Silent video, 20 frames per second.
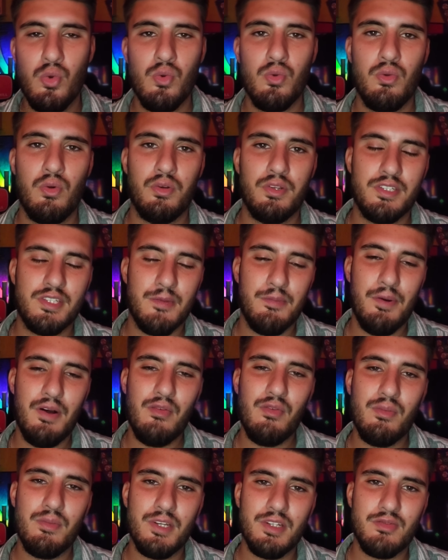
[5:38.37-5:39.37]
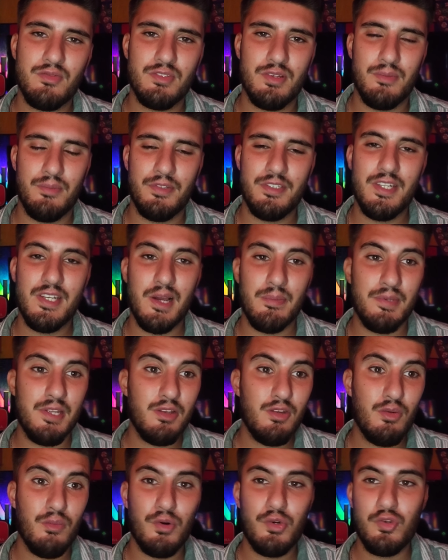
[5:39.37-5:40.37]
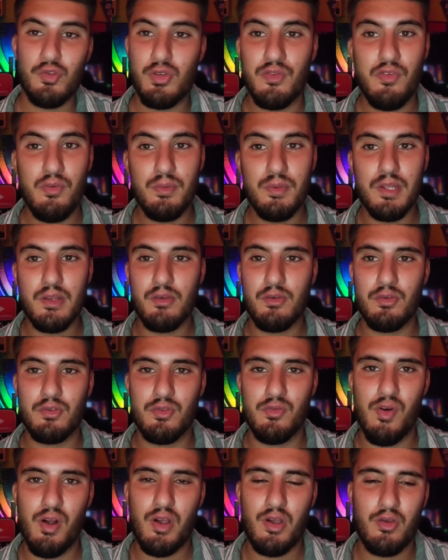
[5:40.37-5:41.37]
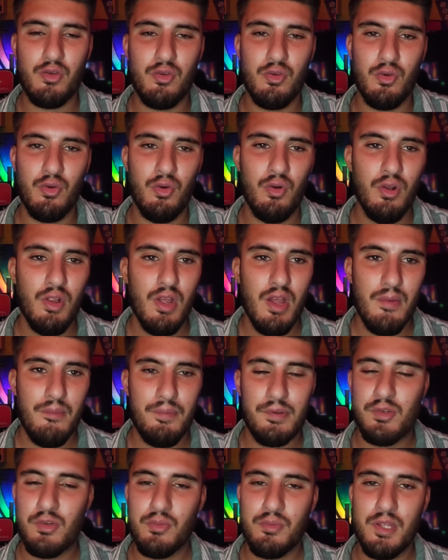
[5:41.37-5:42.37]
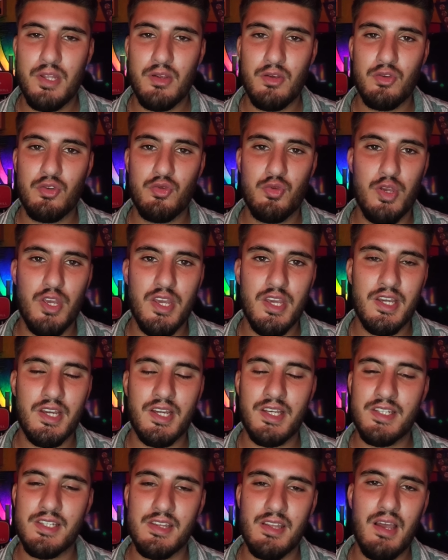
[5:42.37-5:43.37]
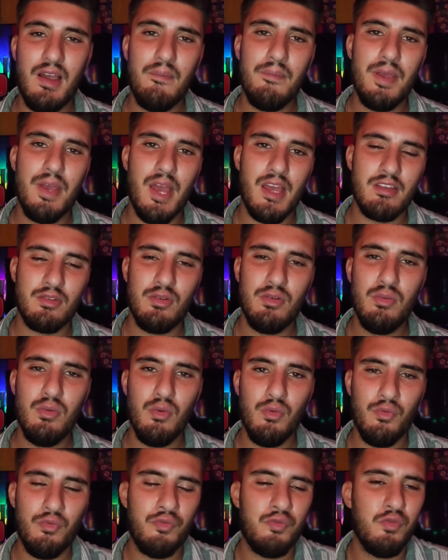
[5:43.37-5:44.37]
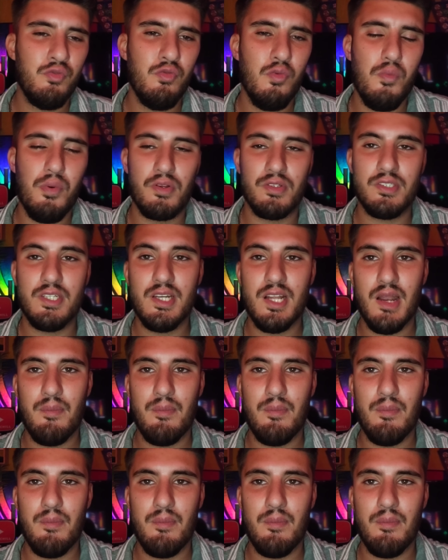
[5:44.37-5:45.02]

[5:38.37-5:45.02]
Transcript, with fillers: n'hésitez pas à vous me dire ce que vous en pensez, gars. Peut-être que moi je suis fou, peut-être que je vois que de. Parce que peut-être que je suis Y, etc. Mais est-ce que vous, vous pensez que